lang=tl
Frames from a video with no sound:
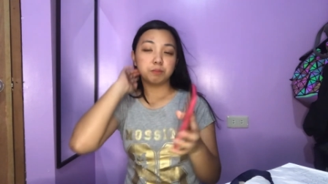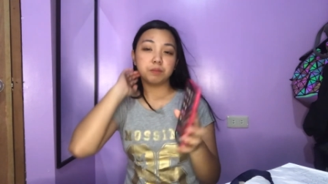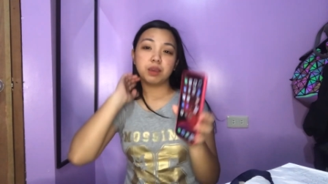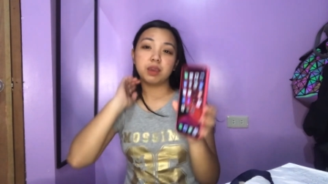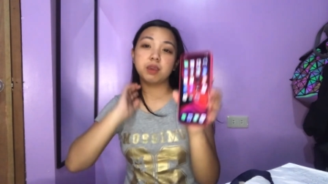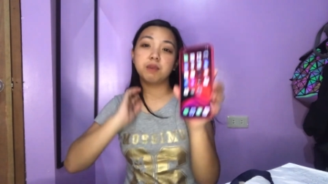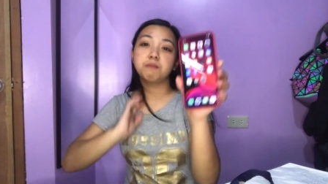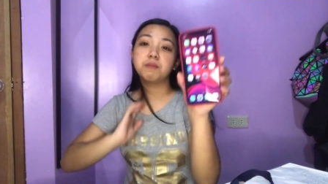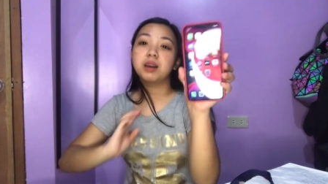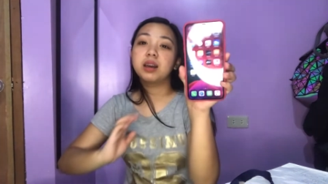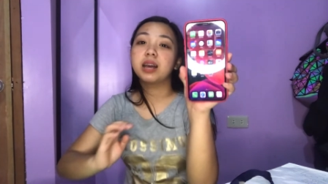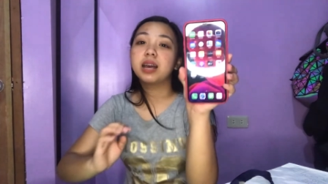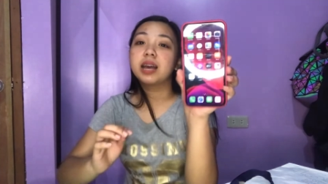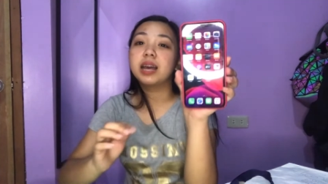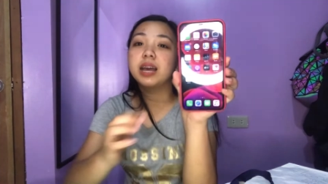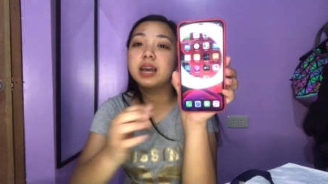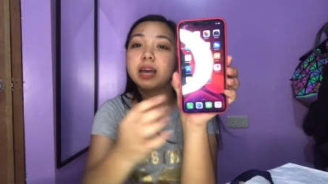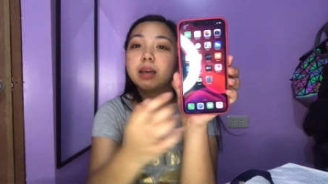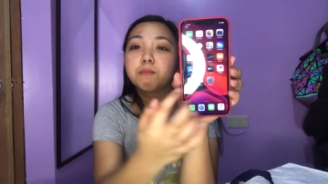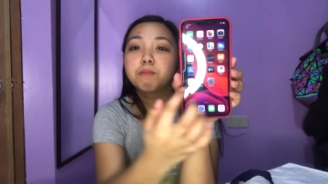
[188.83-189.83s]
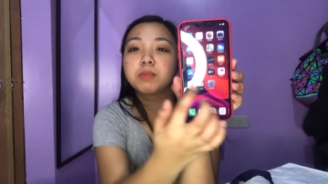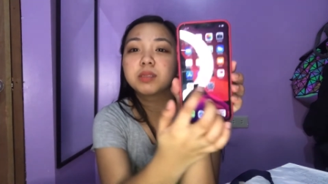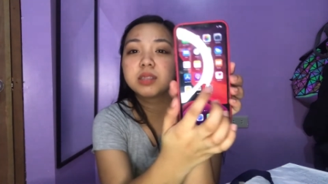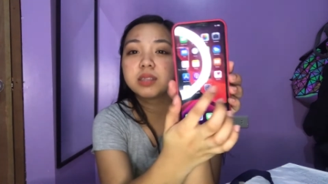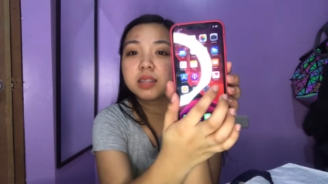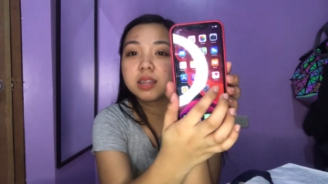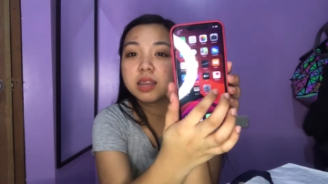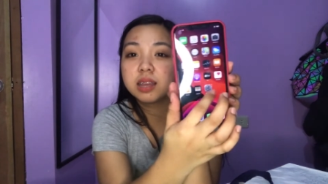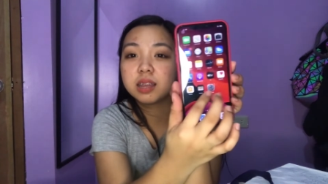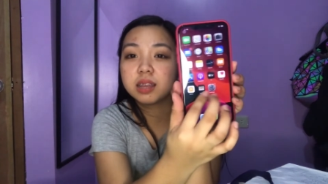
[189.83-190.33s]
May mga apps
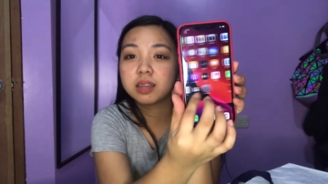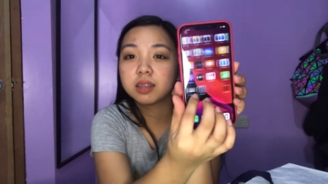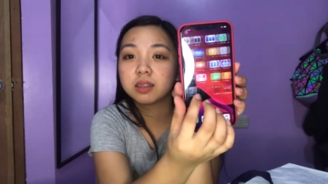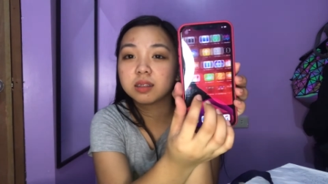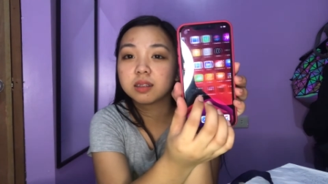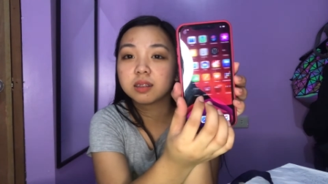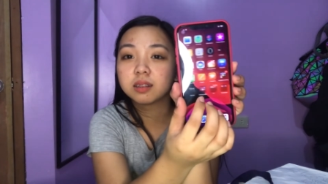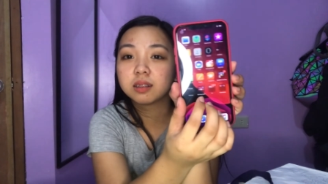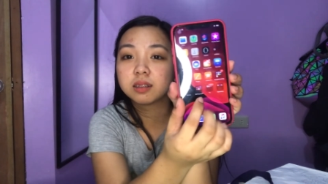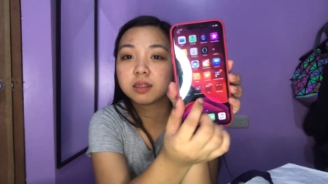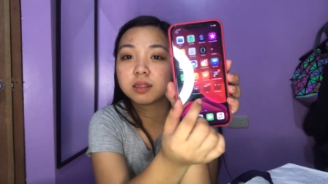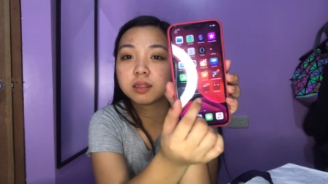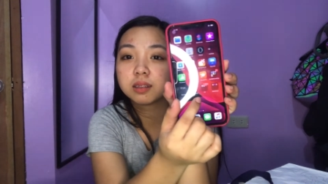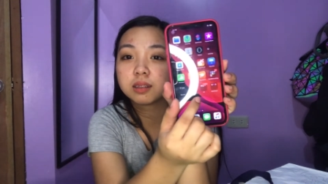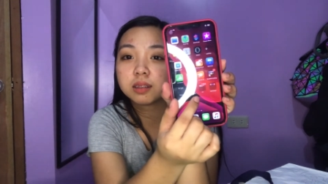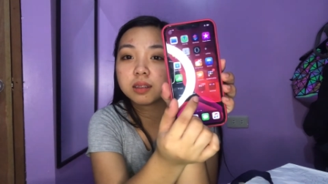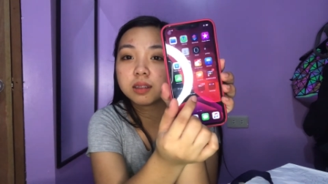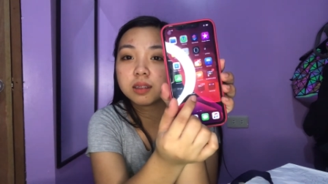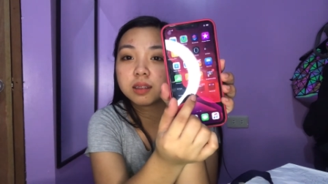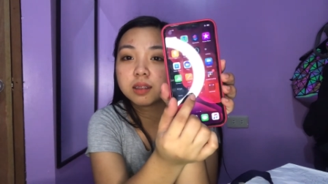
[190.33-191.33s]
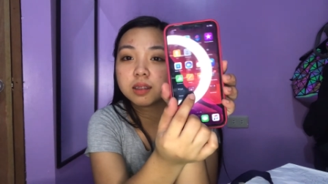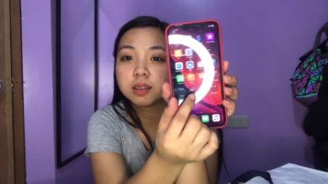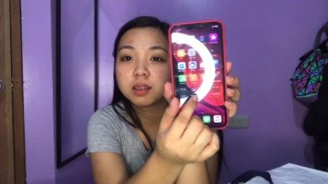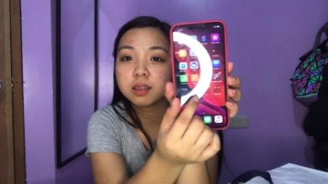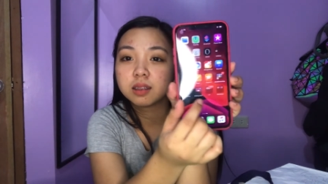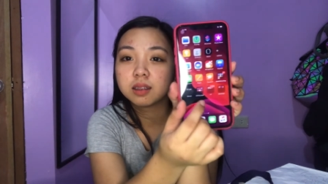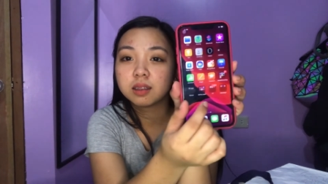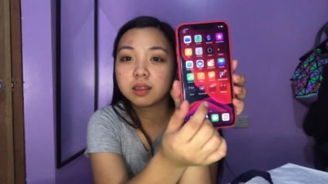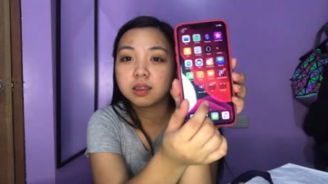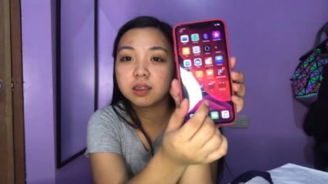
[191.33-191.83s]
na
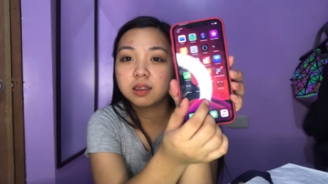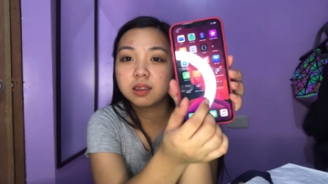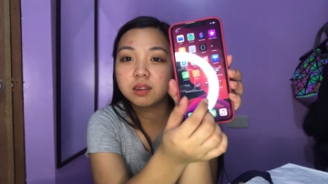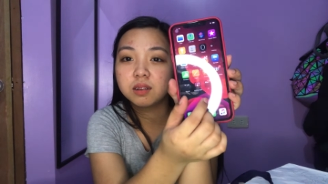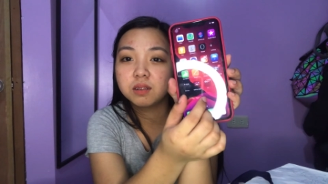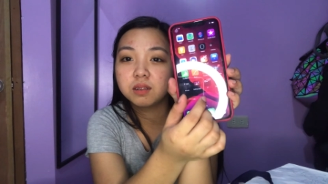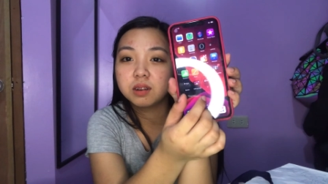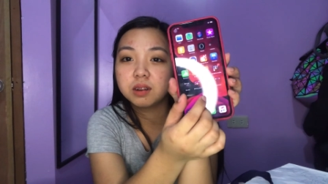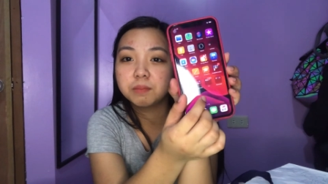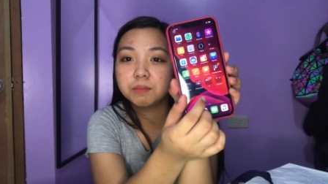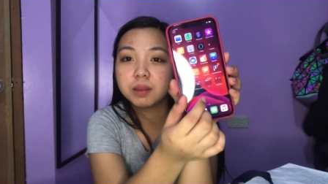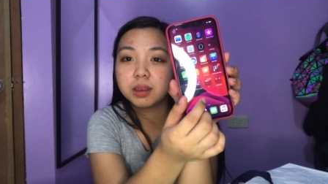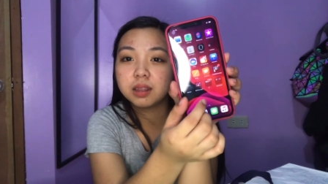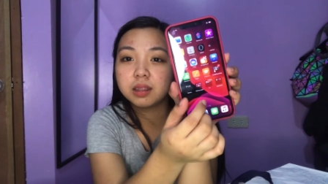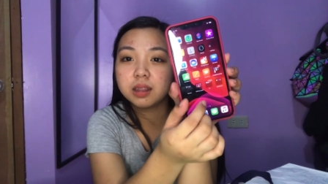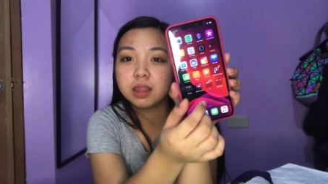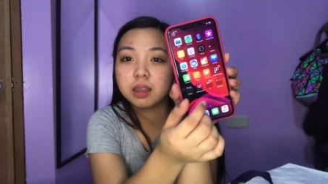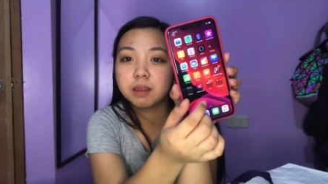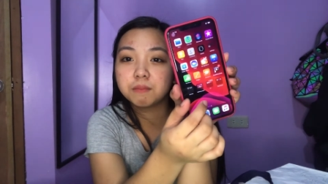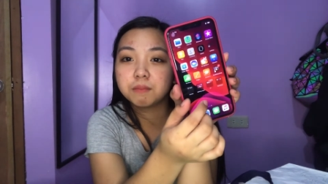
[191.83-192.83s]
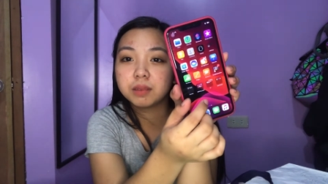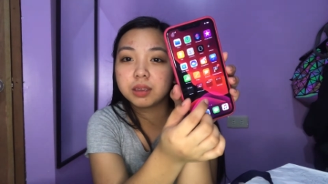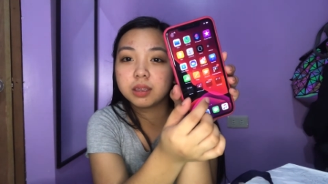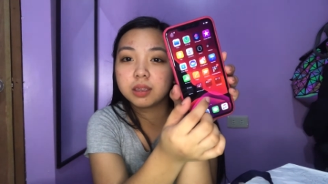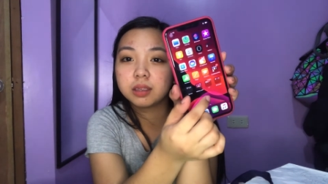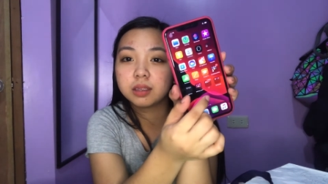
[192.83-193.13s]
Ayan o, oh, napakadami.